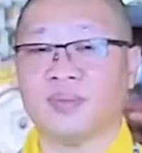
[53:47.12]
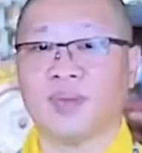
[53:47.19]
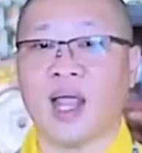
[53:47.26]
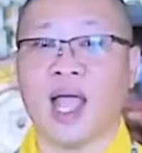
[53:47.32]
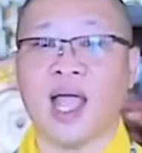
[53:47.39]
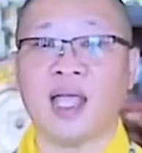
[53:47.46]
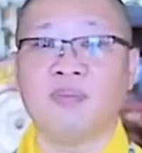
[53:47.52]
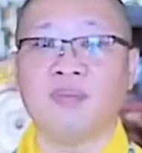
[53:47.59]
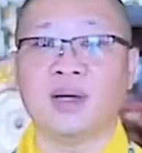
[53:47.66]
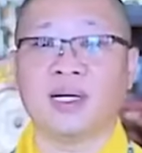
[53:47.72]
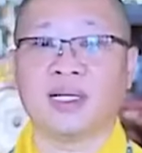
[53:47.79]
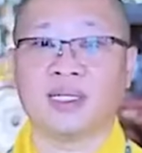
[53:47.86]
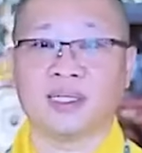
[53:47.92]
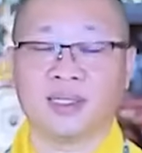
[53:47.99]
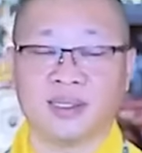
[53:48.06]
để
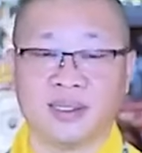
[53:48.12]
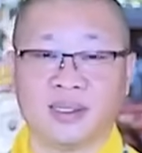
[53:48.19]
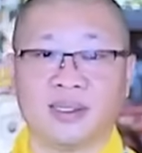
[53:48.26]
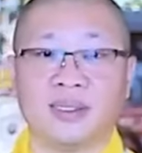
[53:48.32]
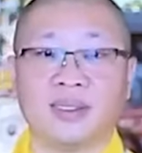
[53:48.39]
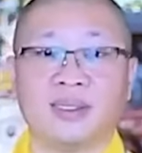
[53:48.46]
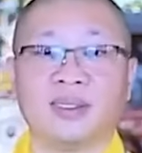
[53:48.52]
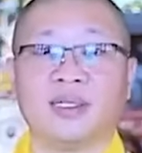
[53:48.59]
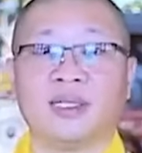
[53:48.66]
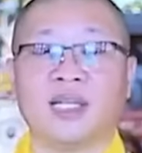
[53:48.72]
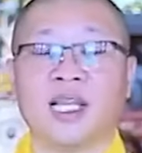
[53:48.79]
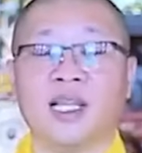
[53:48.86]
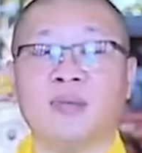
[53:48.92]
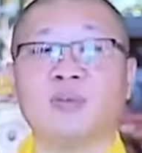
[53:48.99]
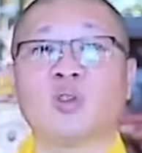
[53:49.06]
mình
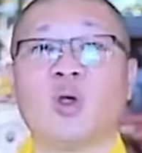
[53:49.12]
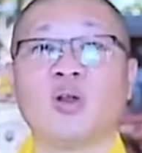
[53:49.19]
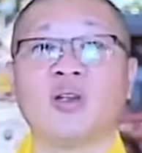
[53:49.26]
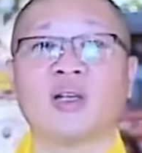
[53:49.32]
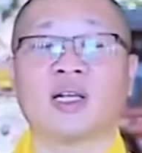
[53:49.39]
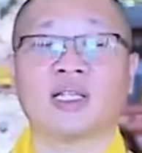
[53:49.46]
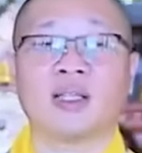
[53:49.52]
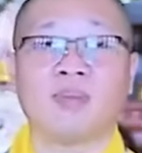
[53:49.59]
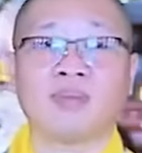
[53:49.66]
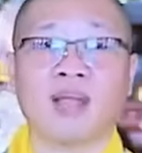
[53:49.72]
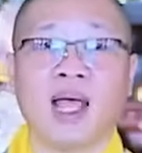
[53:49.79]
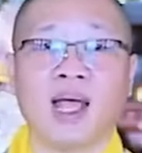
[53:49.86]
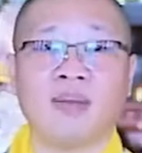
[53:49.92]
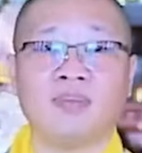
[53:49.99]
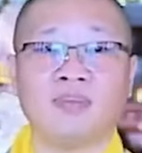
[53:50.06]
kiểm soát được cái tâm
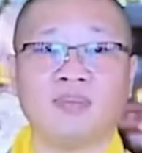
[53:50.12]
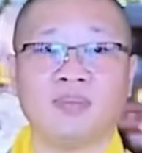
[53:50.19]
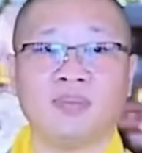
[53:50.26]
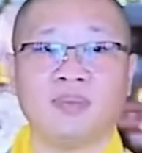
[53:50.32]
tham,